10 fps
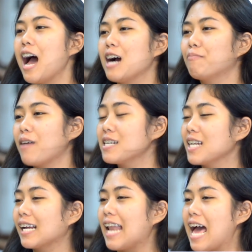Ang
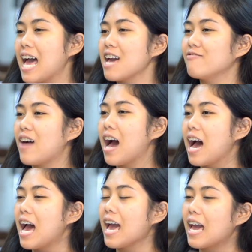Project Life
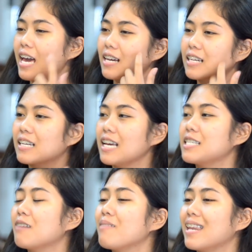ay
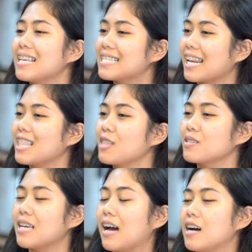isang ministry
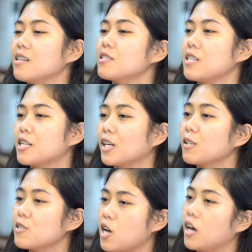dito sa Central
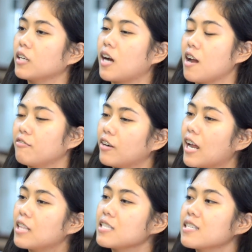Luzon
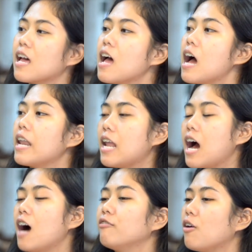Conference
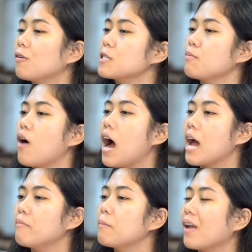na ang focus po
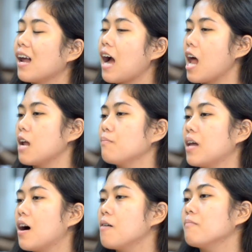ay magpalaganap
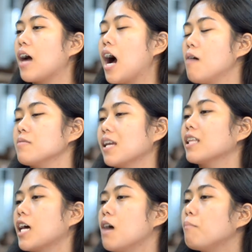ng uh,
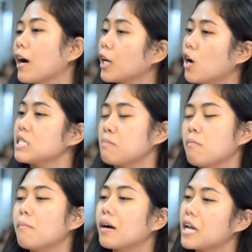salita ng Panginoon sa
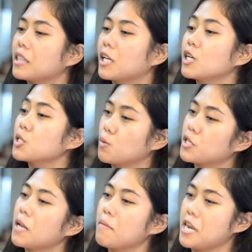pamamagitan ng
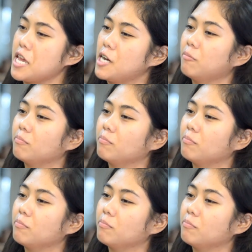social media.